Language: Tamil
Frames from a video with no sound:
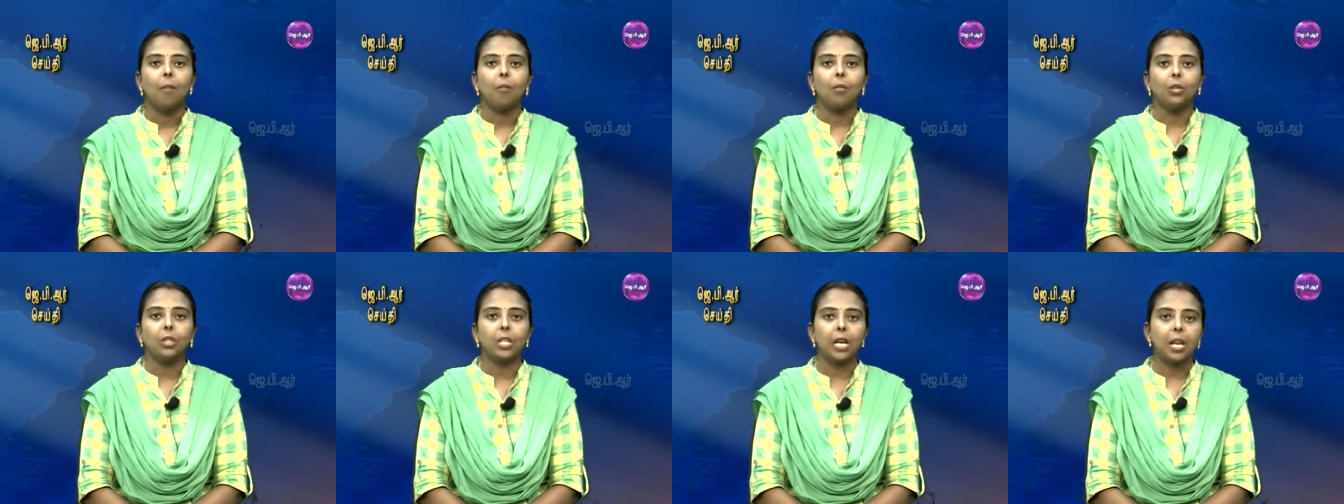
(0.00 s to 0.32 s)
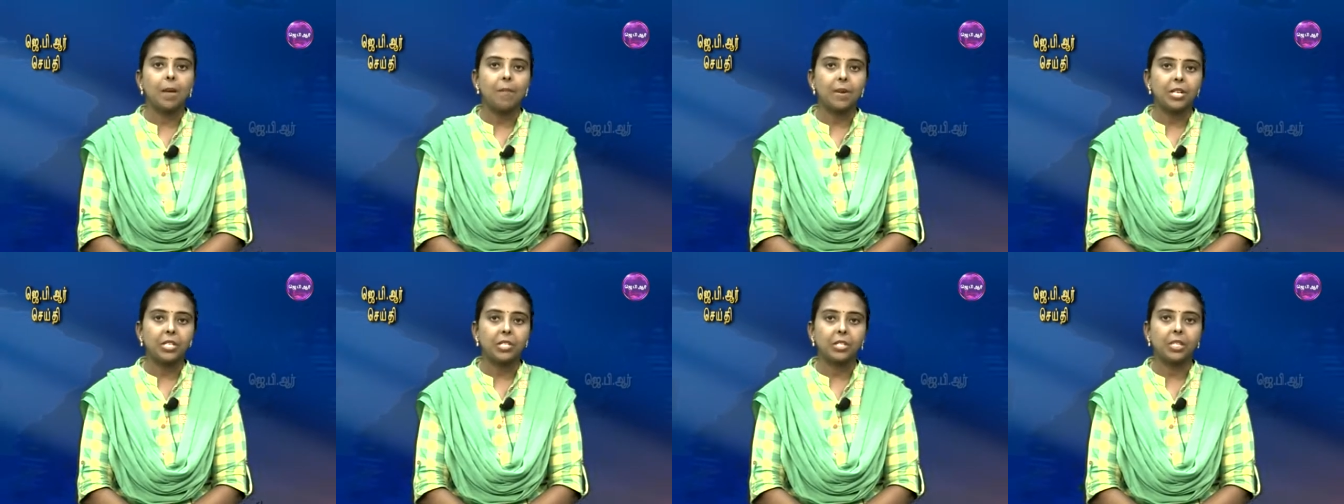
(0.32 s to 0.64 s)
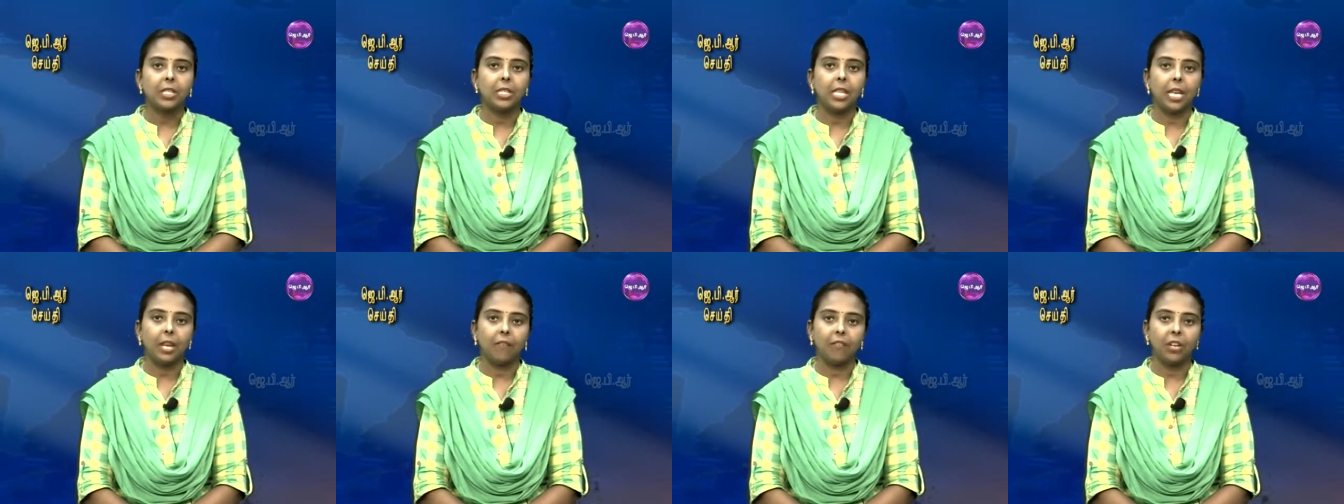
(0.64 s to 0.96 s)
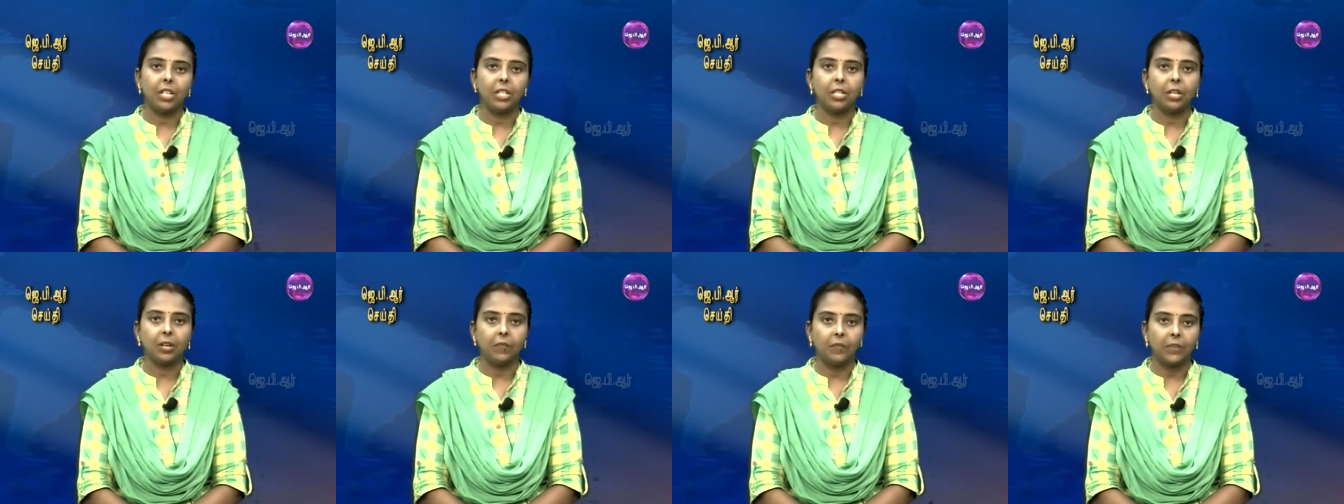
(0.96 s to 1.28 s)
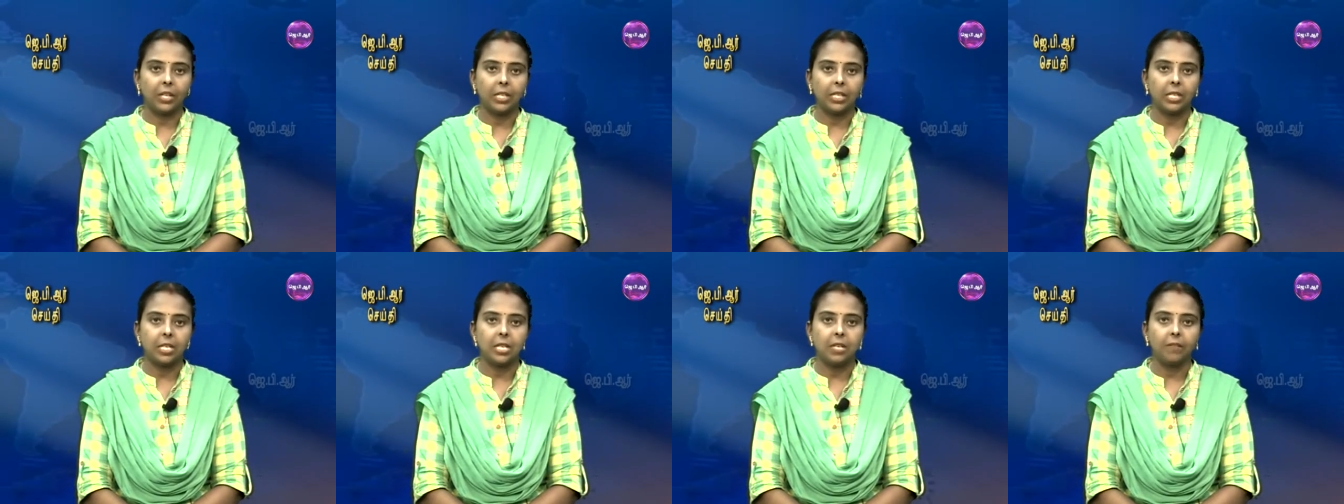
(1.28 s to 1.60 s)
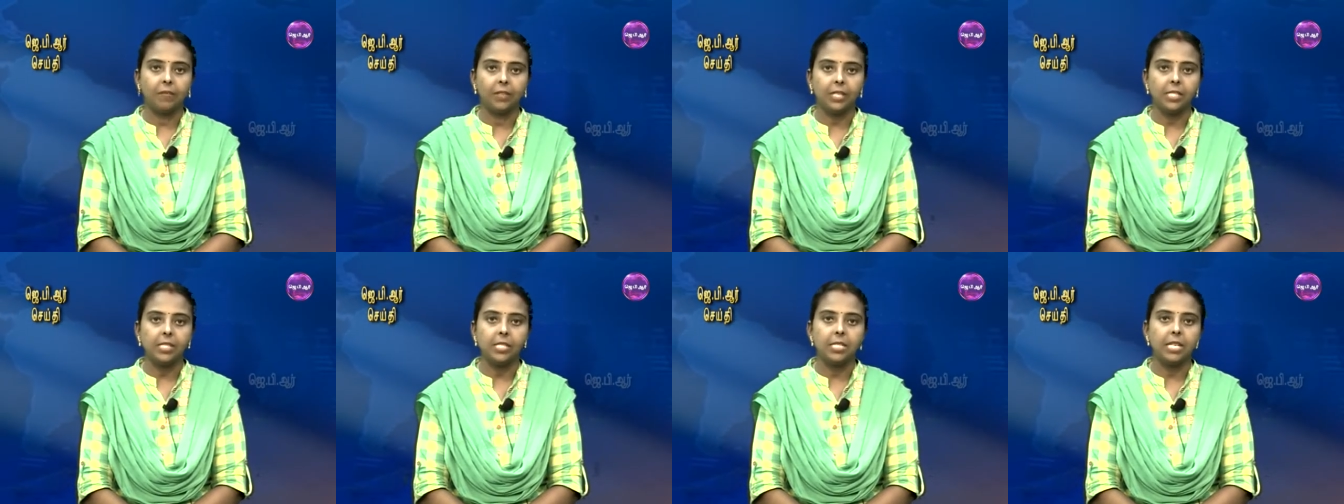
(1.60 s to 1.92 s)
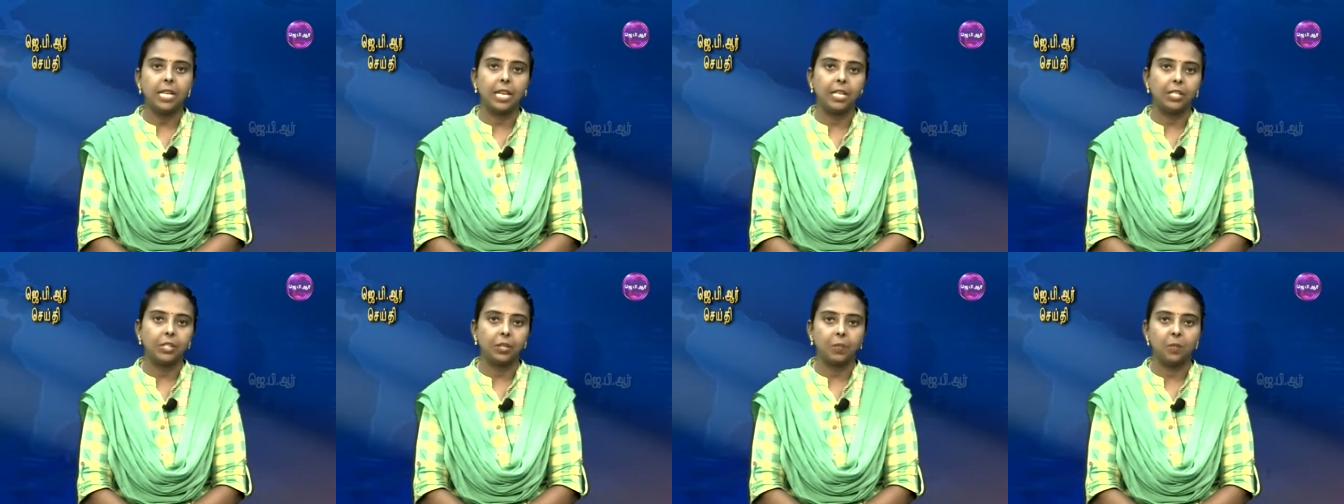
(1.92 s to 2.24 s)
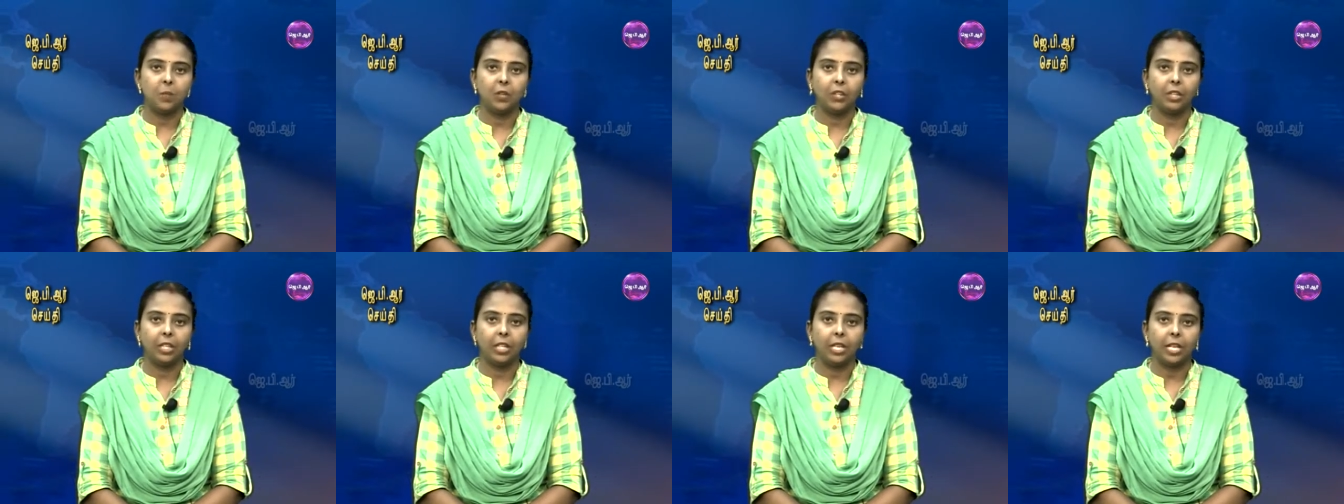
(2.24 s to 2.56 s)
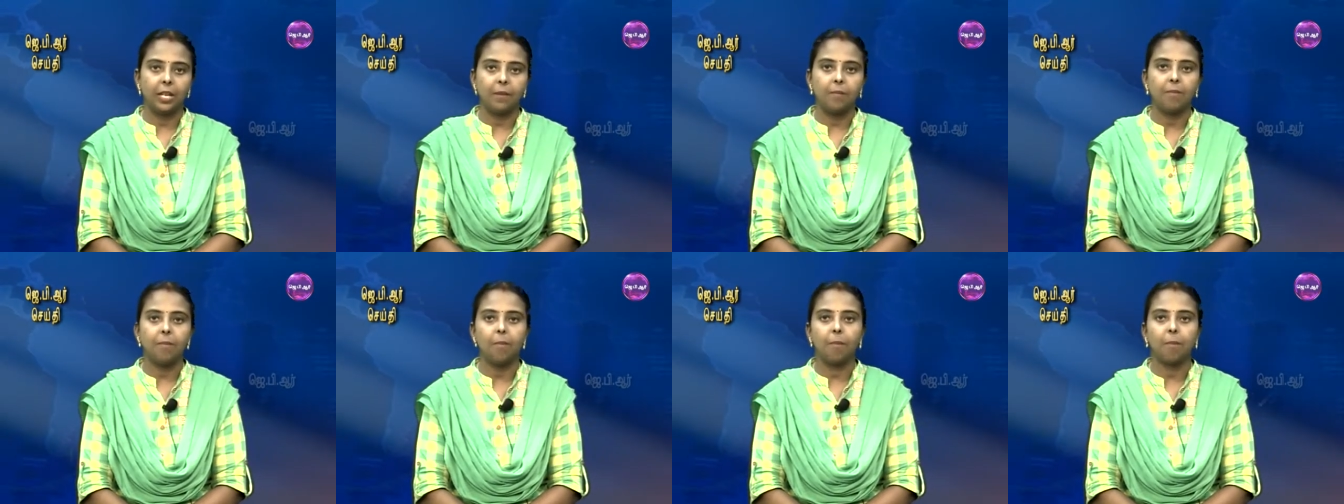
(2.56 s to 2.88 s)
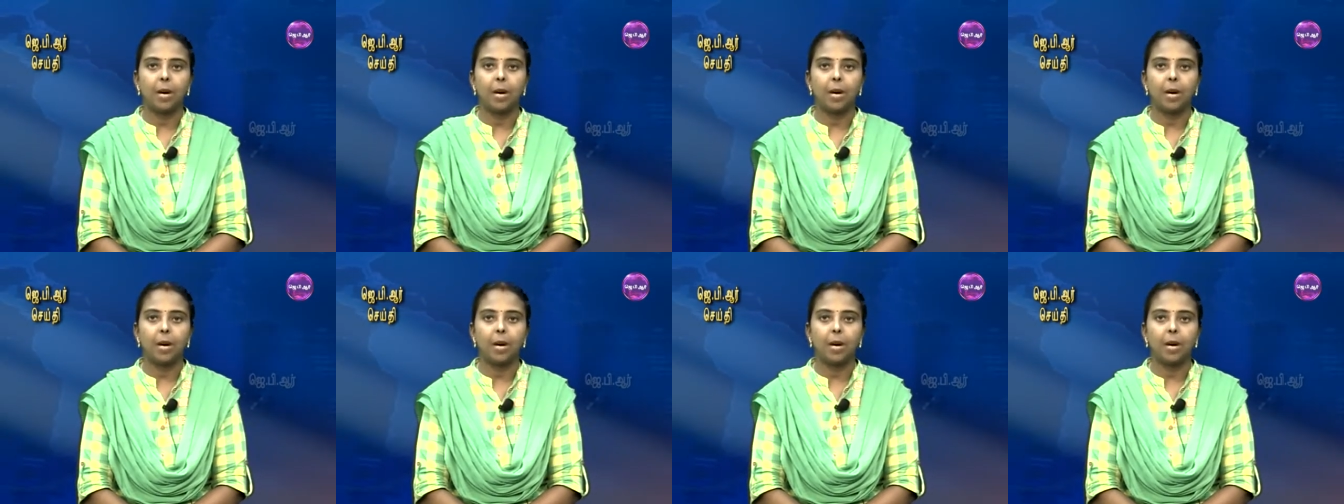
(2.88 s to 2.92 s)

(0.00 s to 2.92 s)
முதலமைச்சர் தேவேந்திர பட்னாவிஸ் நேற்று முன்தினம்